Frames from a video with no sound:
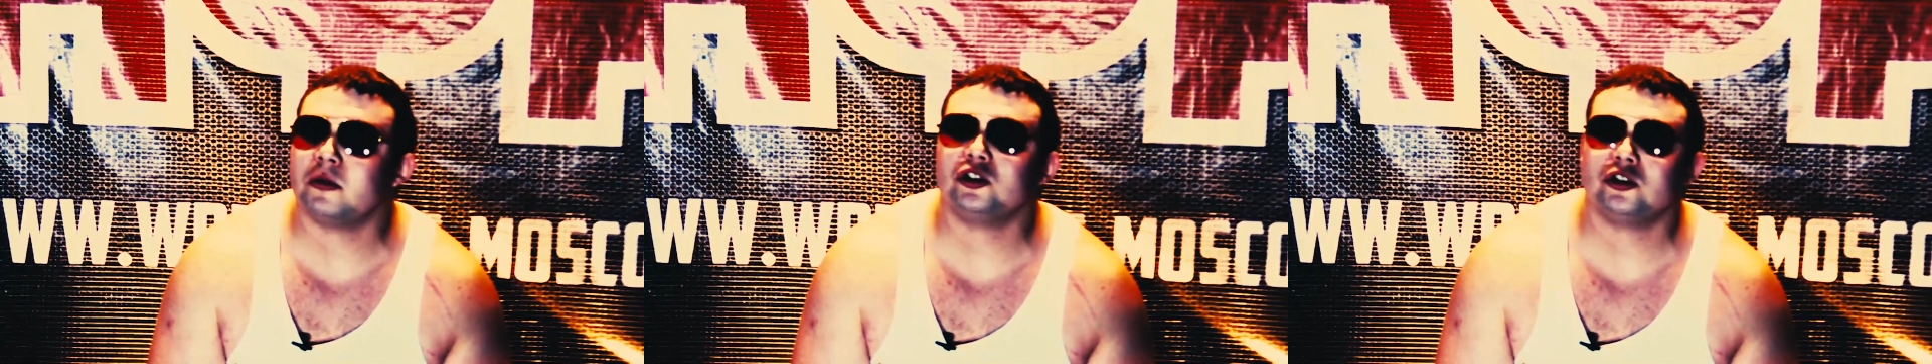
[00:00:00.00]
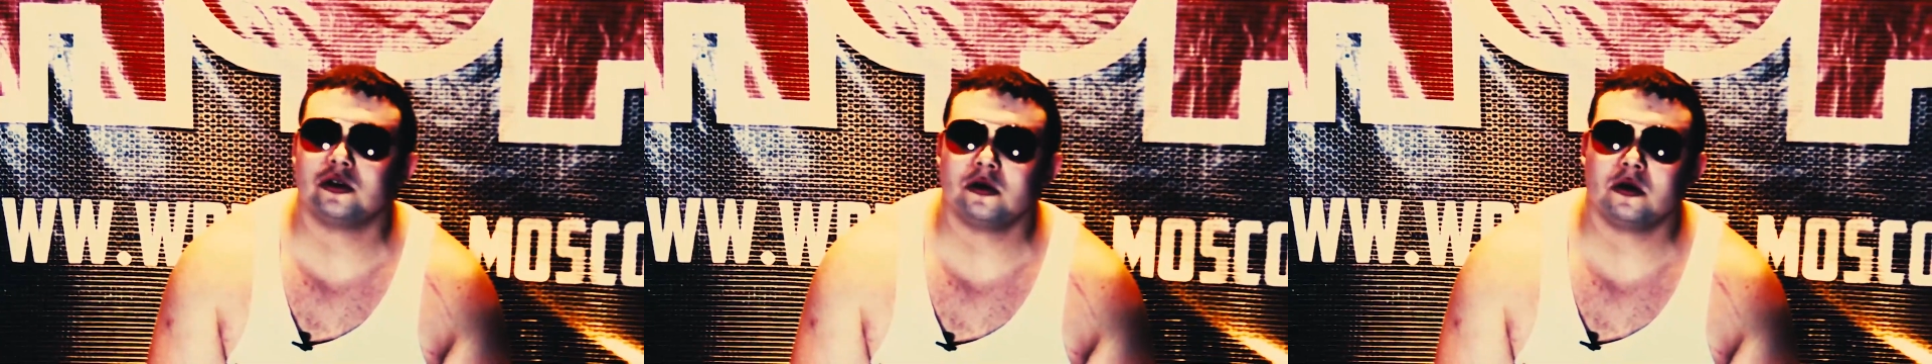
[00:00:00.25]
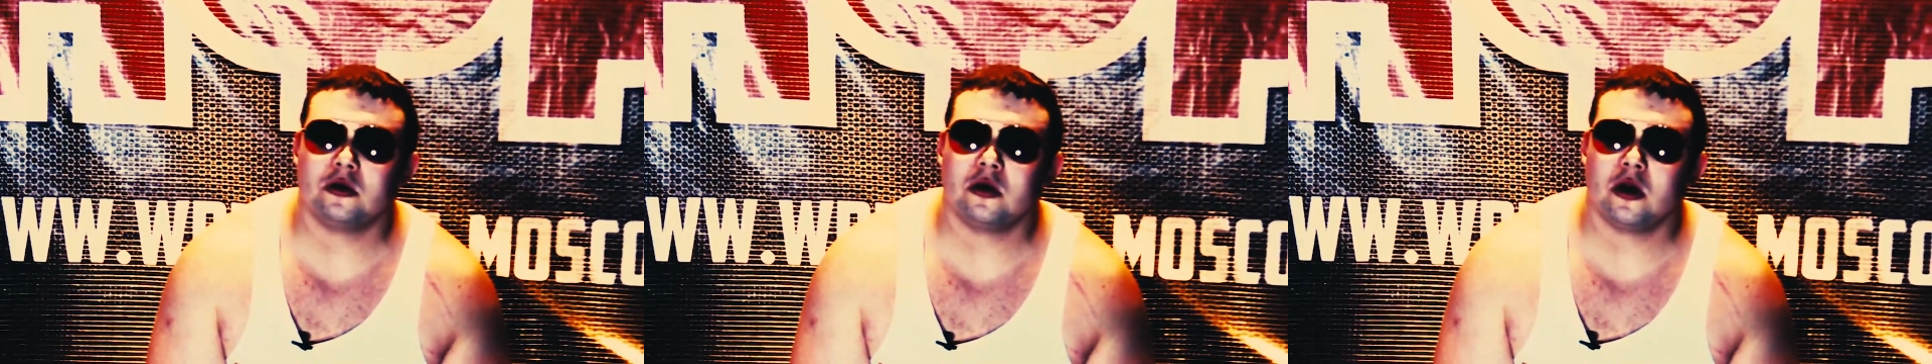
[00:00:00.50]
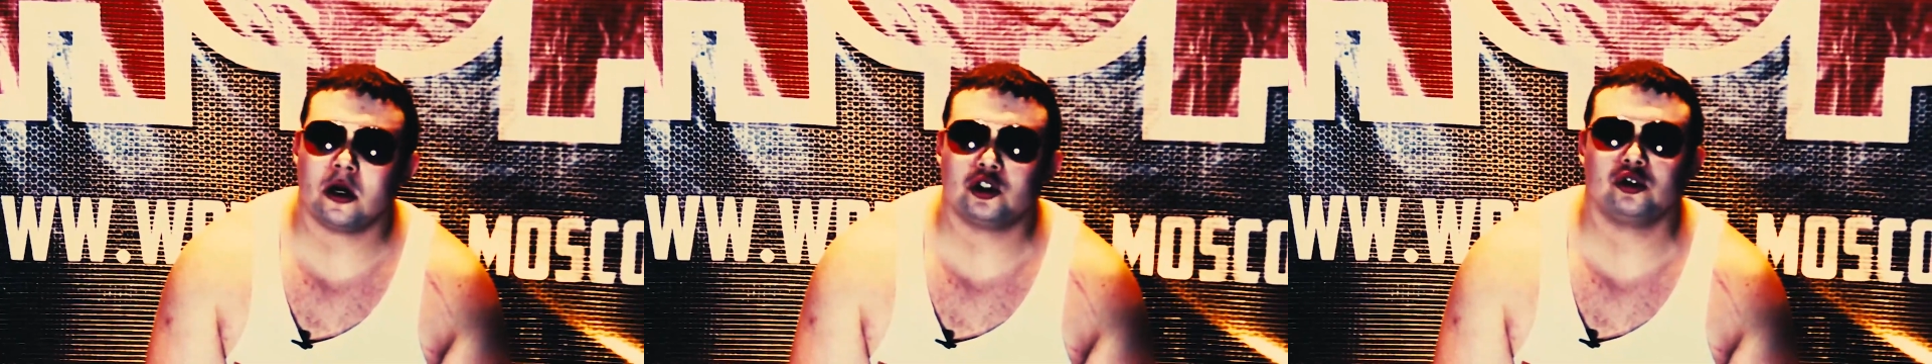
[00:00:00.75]
матч.
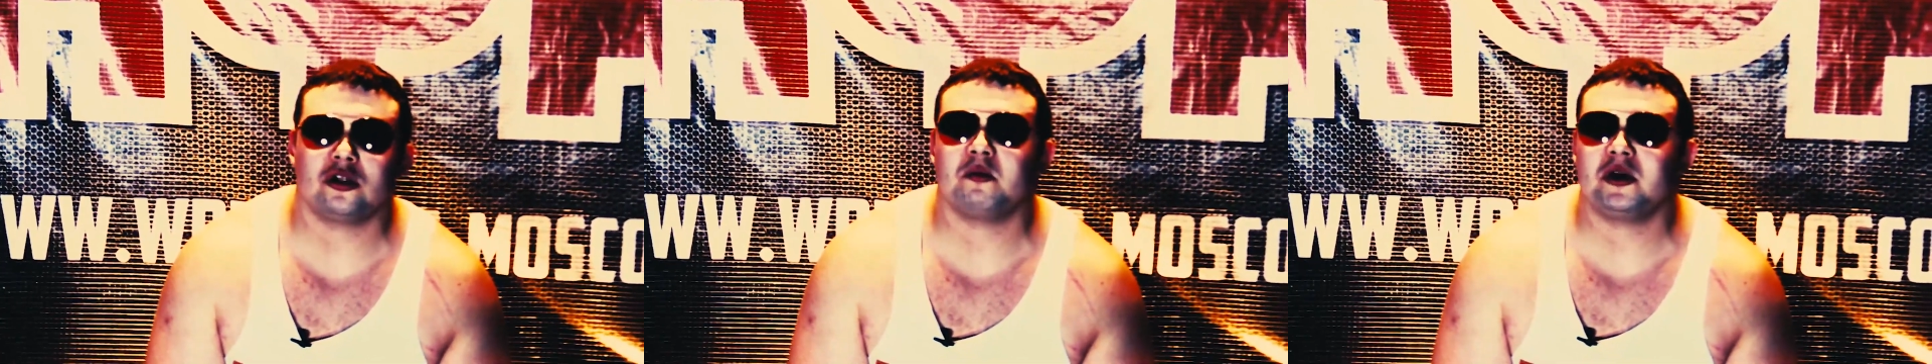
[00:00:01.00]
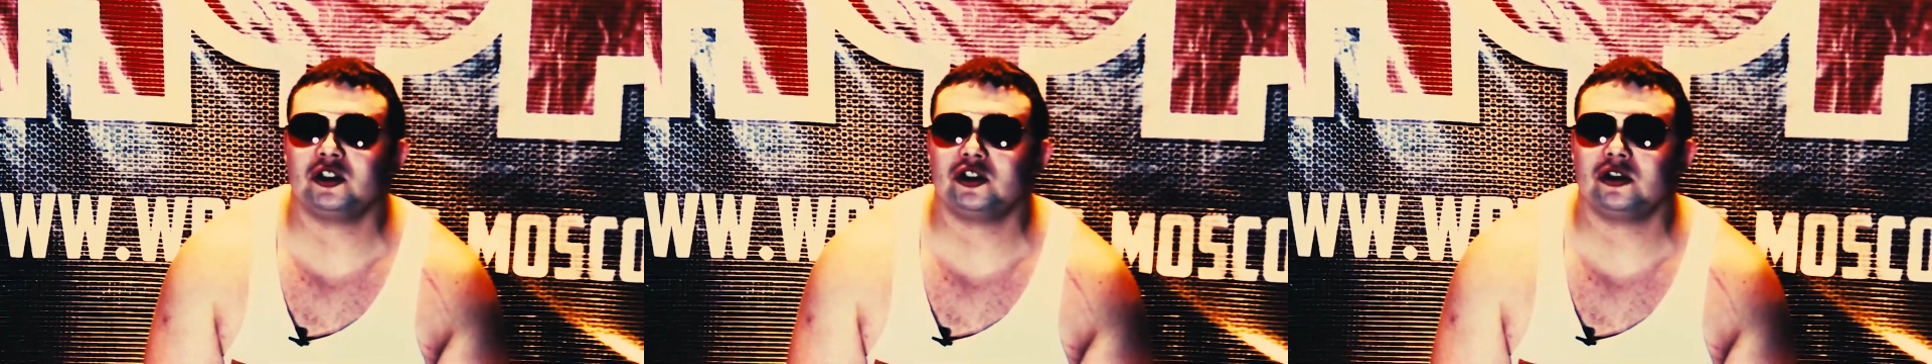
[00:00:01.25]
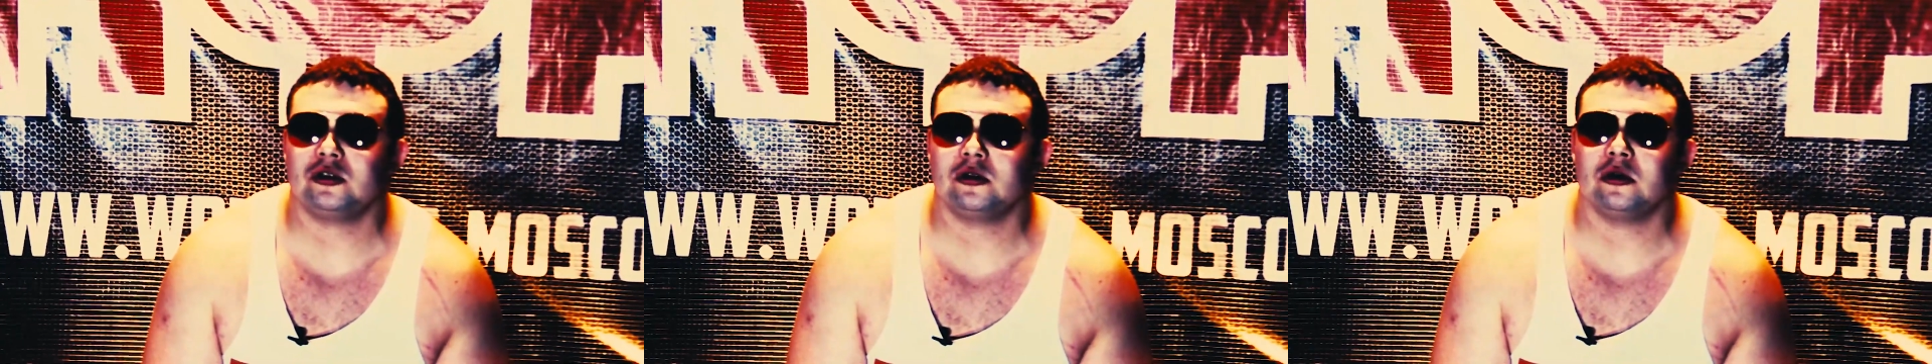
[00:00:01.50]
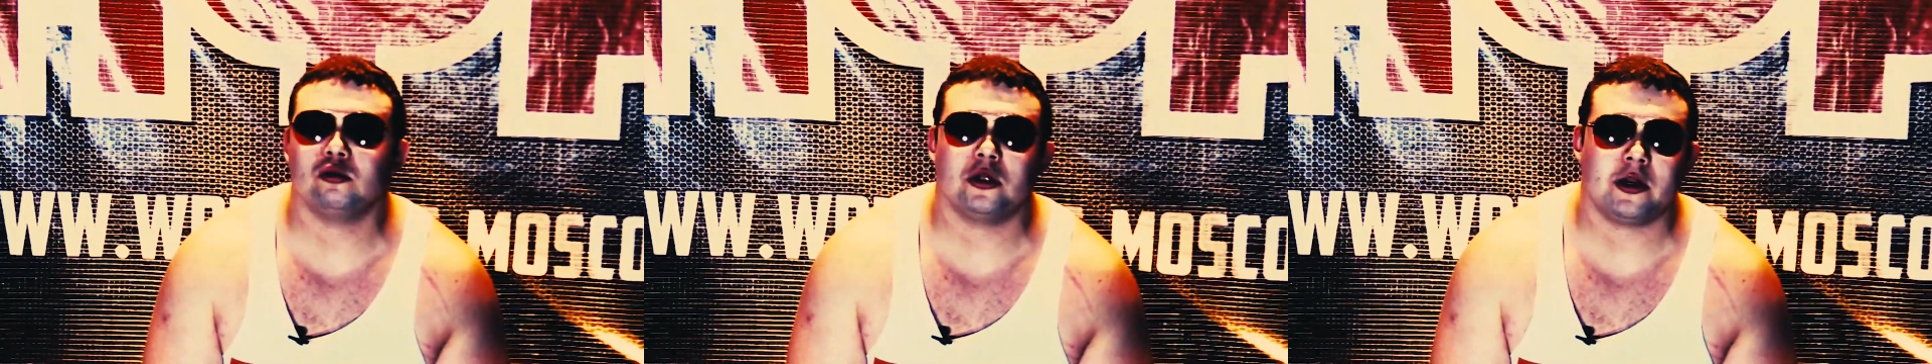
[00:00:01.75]
Хочу этот матч
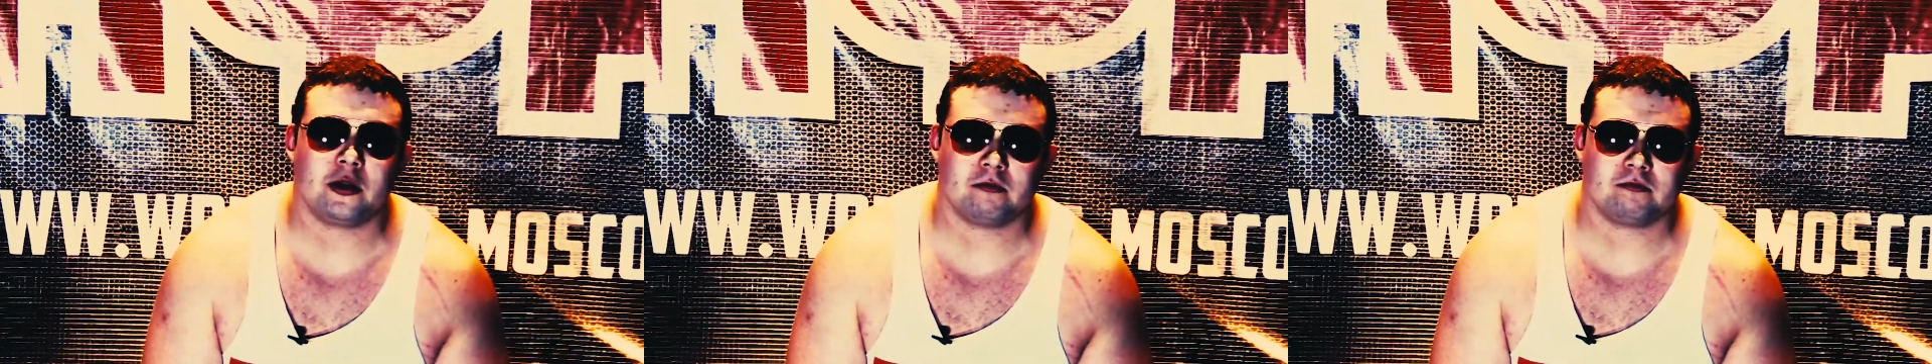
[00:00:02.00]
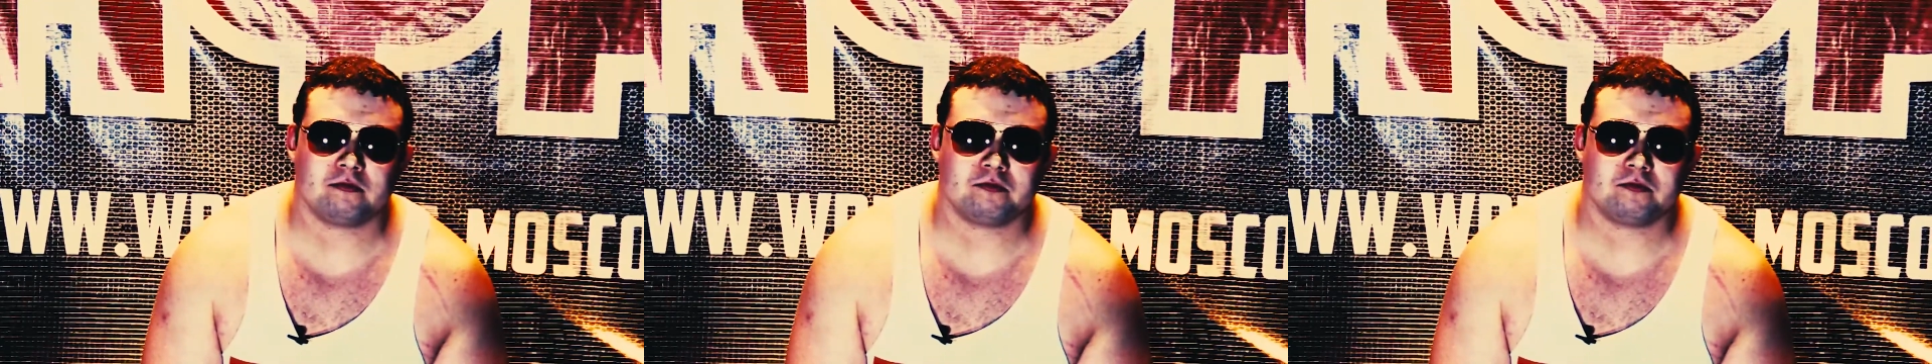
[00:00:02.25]
на ударе.